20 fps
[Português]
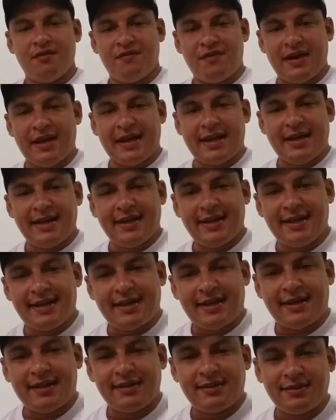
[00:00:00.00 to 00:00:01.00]
Fala
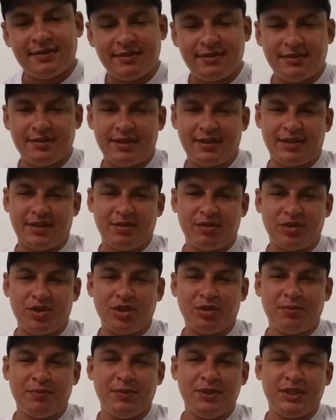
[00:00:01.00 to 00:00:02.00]
galera, aqui é
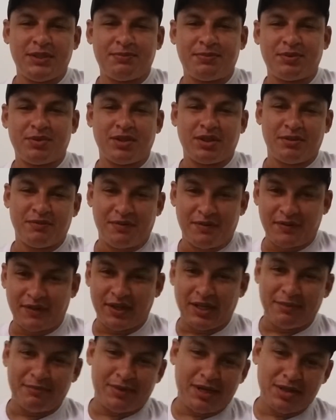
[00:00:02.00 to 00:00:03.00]
Rodrigo Bispo, estou aqui para
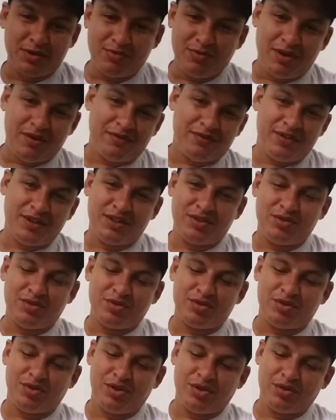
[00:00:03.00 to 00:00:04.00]
falar mais uma vez
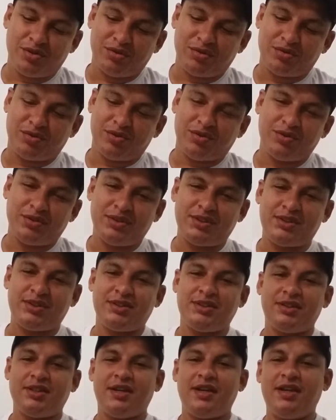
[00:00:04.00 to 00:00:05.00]
dos
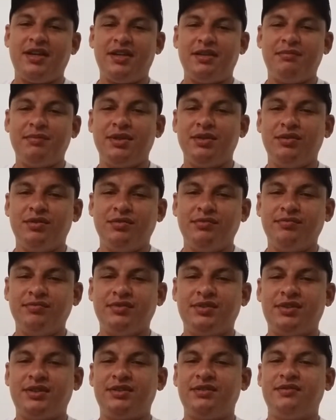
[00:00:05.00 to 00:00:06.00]
Rotontões RB
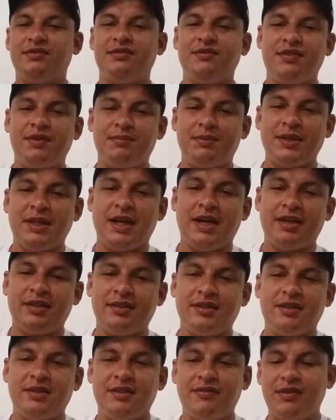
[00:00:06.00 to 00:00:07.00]
Drums VIP
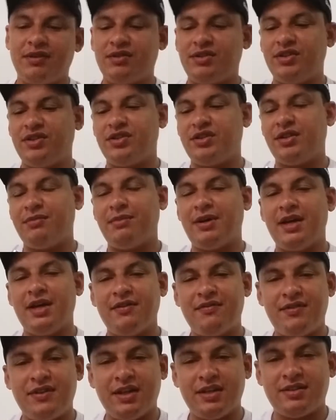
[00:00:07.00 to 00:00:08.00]
Line, que vem com o sistema
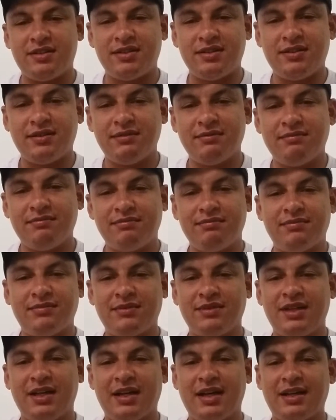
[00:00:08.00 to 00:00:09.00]
FS
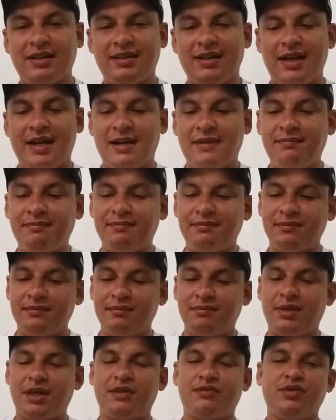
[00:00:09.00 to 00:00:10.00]
da ADA,
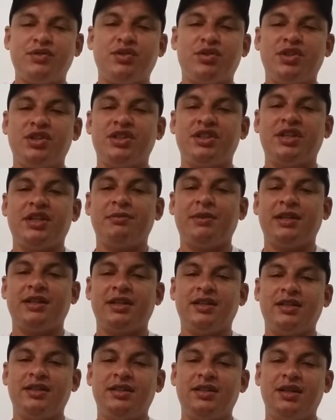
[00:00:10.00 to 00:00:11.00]
parafuso original de
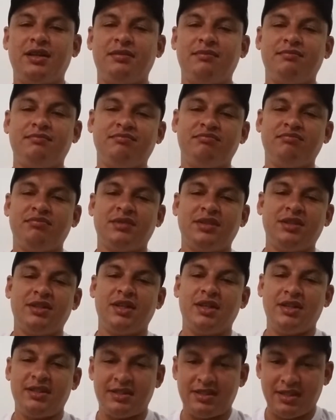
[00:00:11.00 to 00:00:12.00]
bateria,
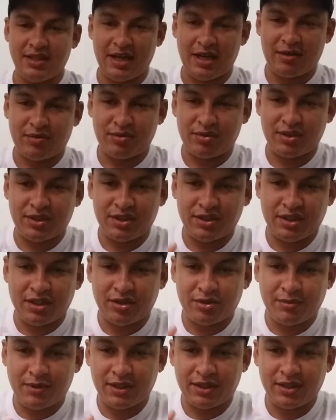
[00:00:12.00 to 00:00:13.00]
né, esse ar
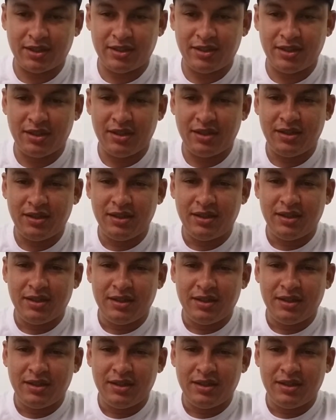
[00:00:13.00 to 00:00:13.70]
original de bateria,